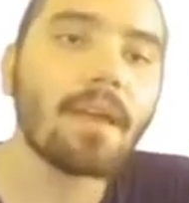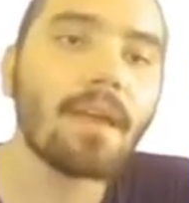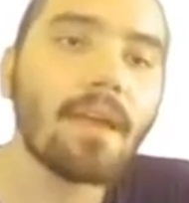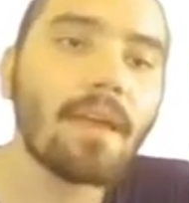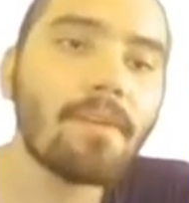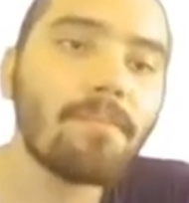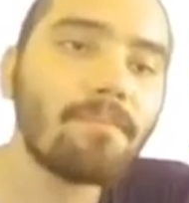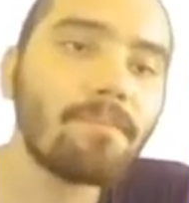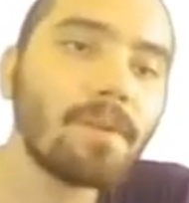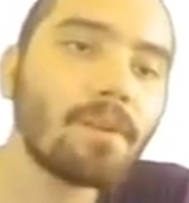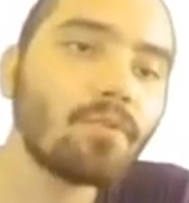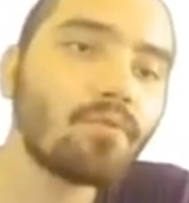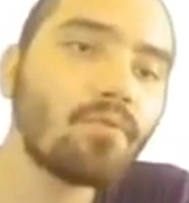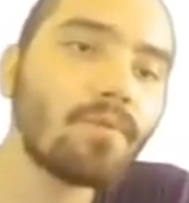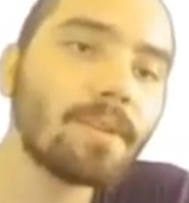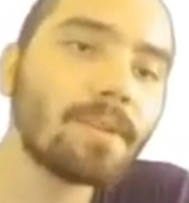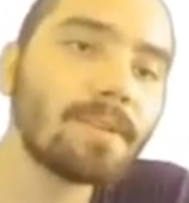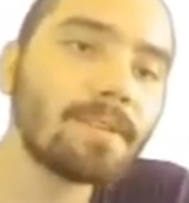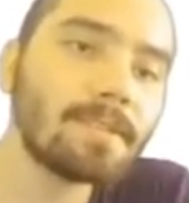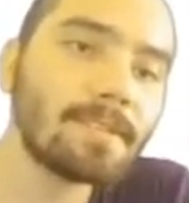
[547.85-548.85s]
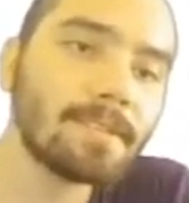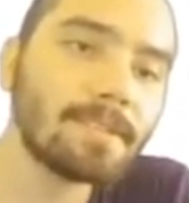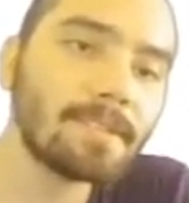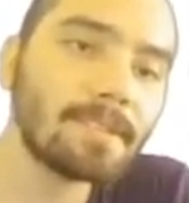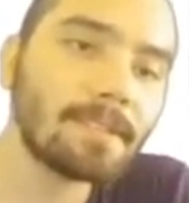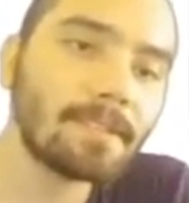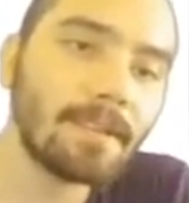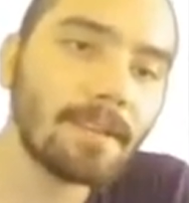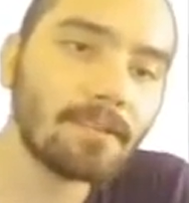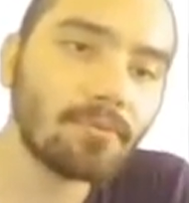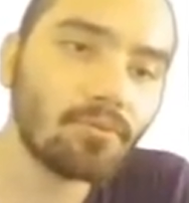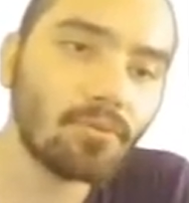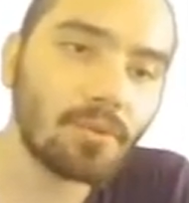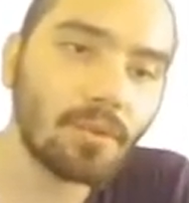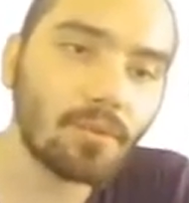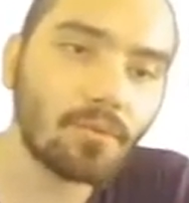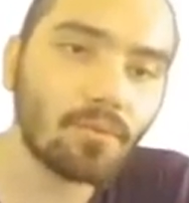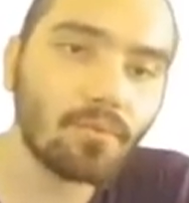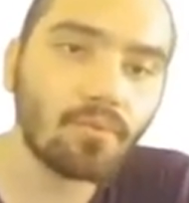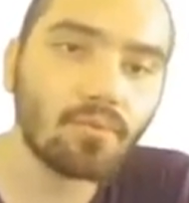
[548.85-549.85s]
F1 kuvvetini çizdikten
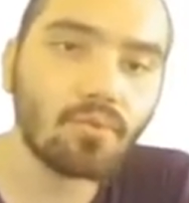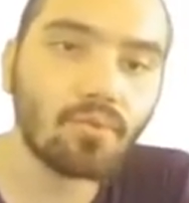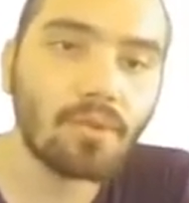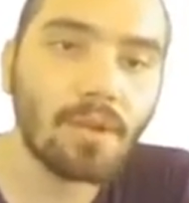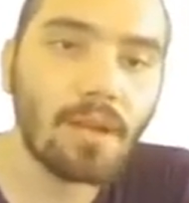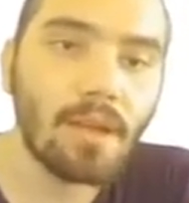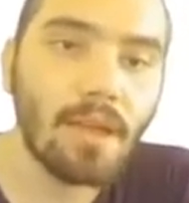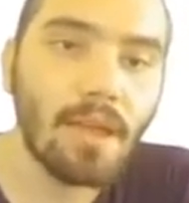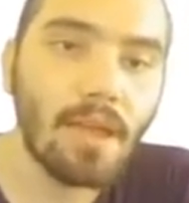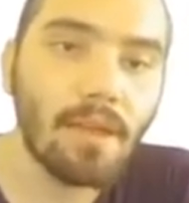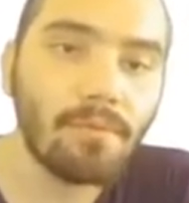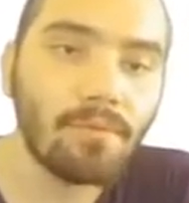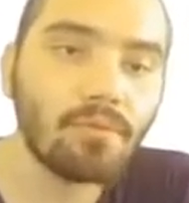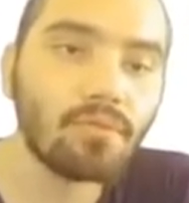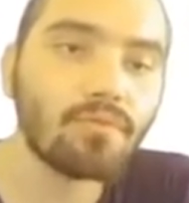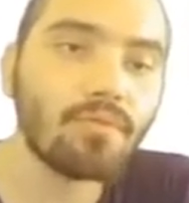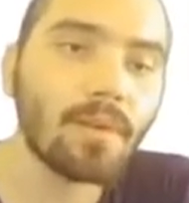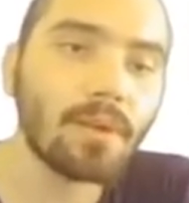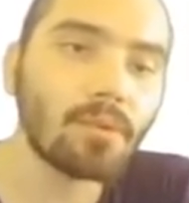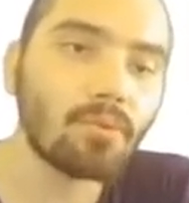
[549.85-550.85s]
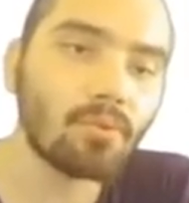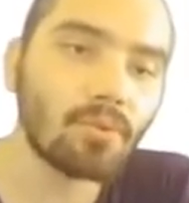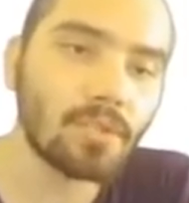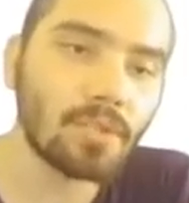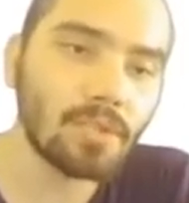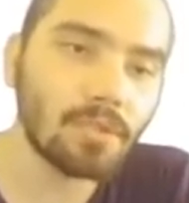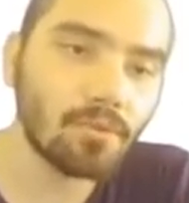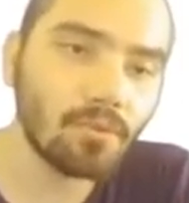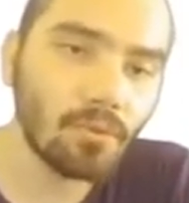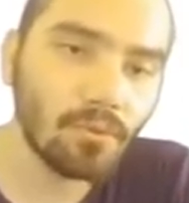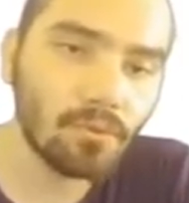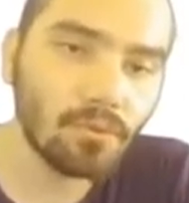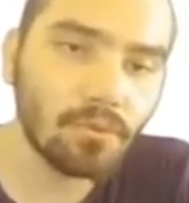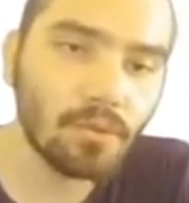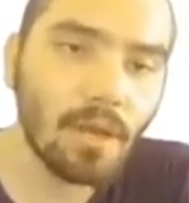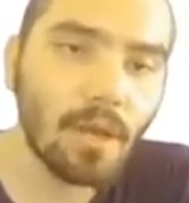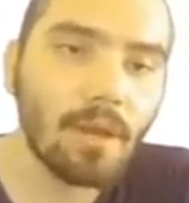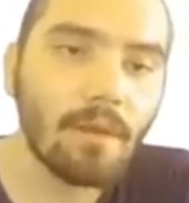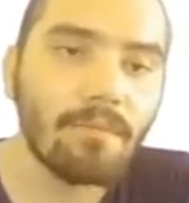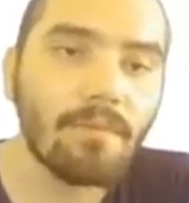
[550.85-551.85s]
sonra ucuna F3 vektörünü çiziyoruz
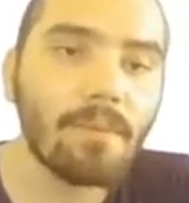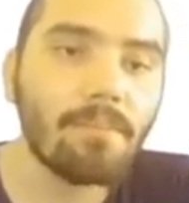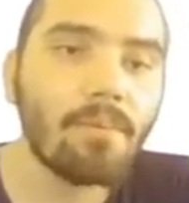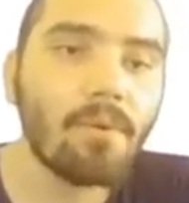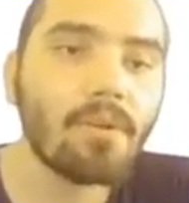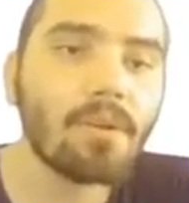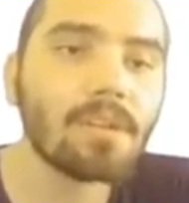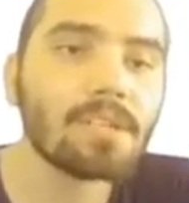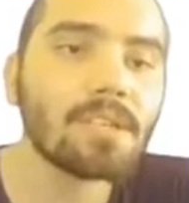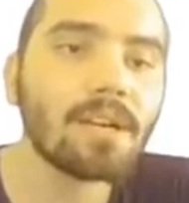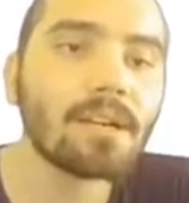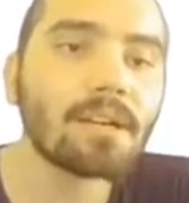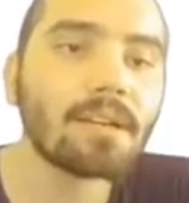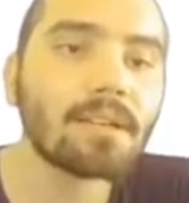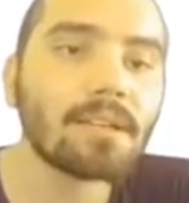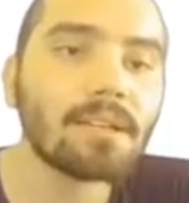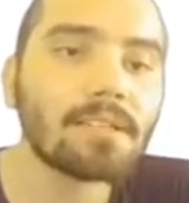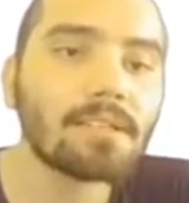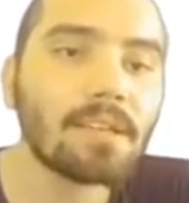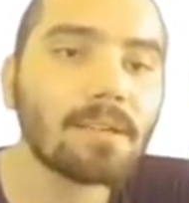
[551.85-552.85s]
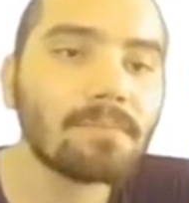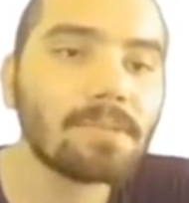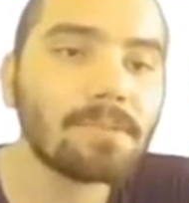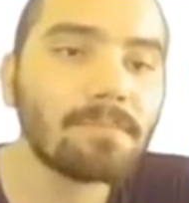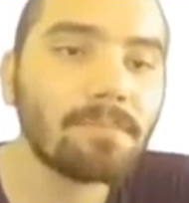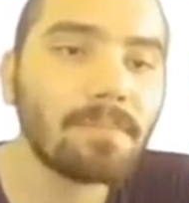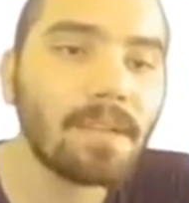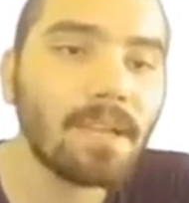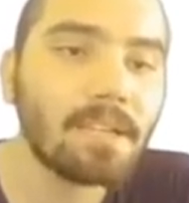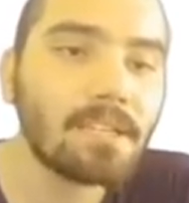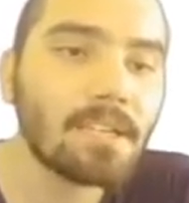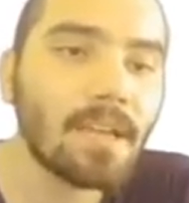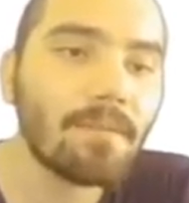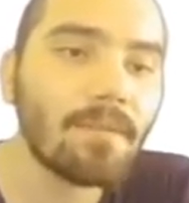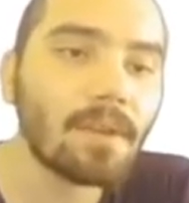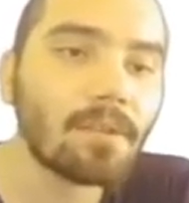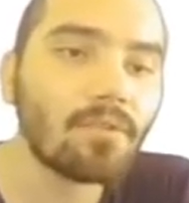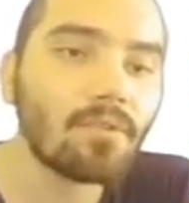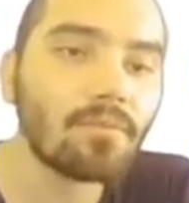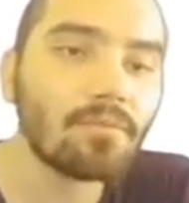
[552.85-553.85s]
ve böylece arkadaşlar biz bileşke
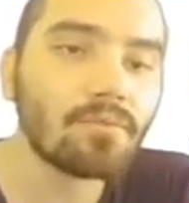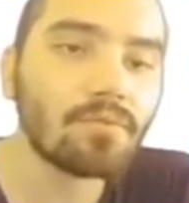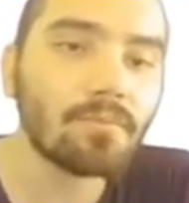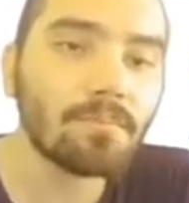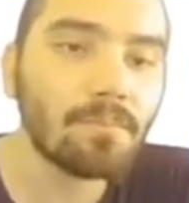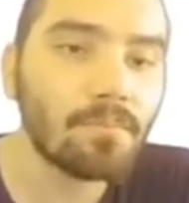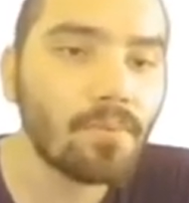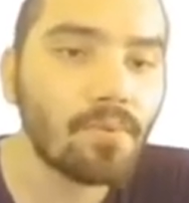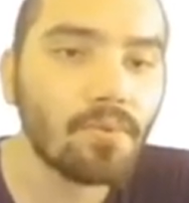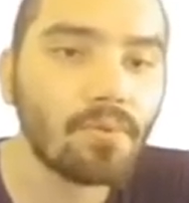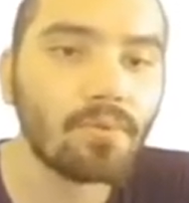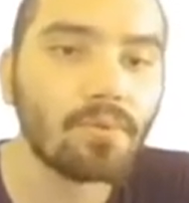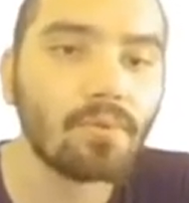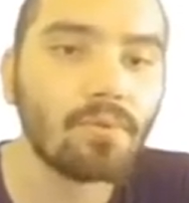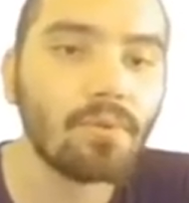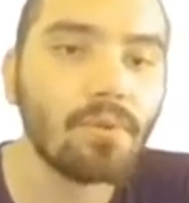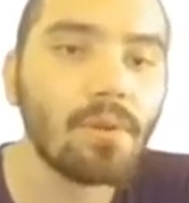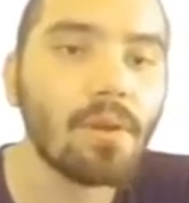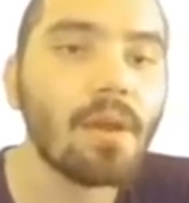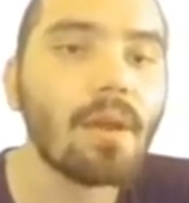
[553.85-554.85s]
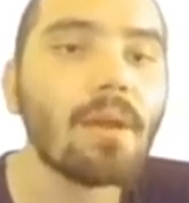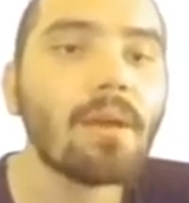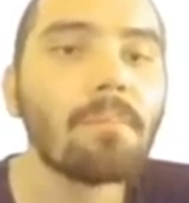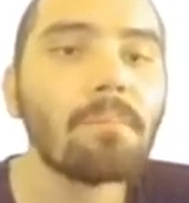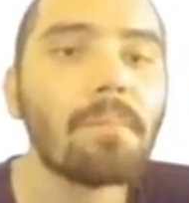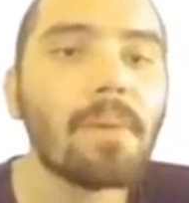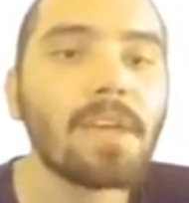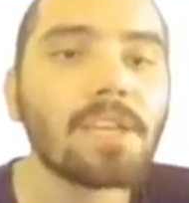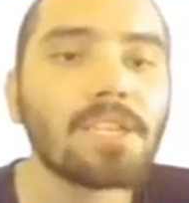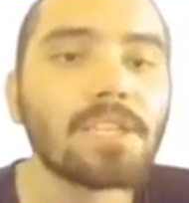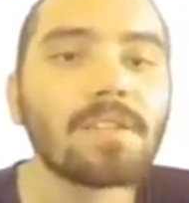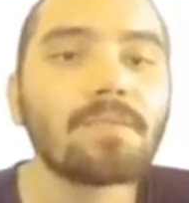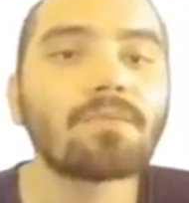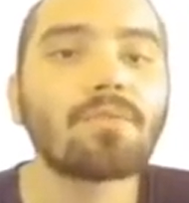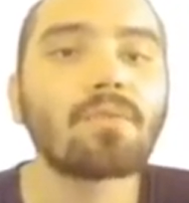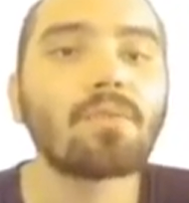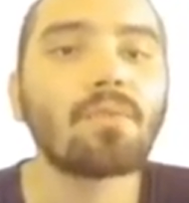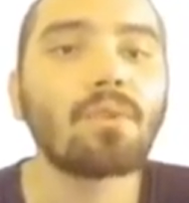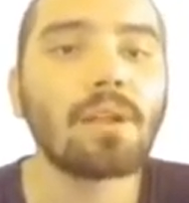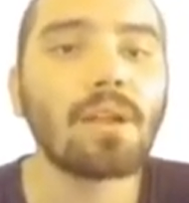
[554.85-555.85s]
vektörümüzün büyüklüğünü 5
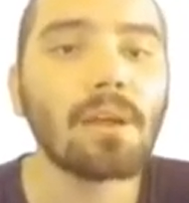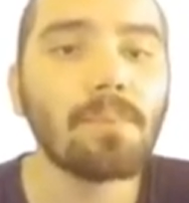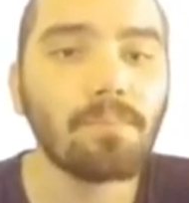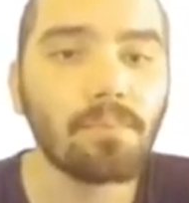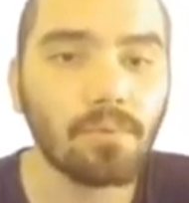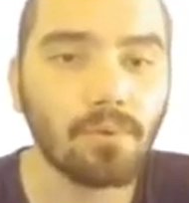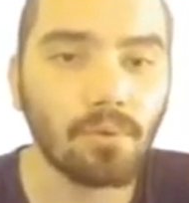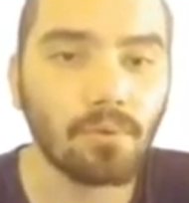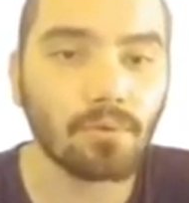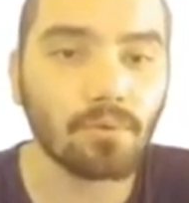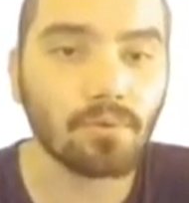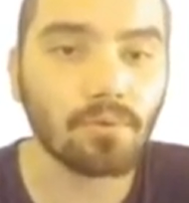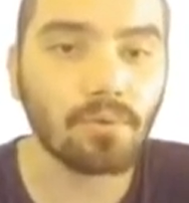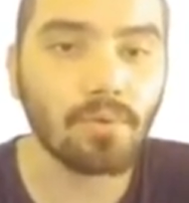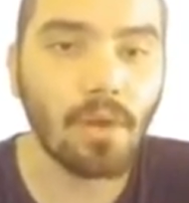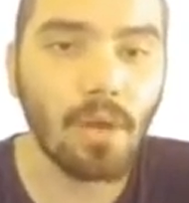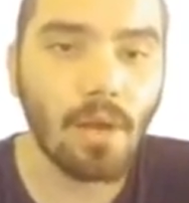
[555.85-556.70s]
Newton olarak buluyoruz.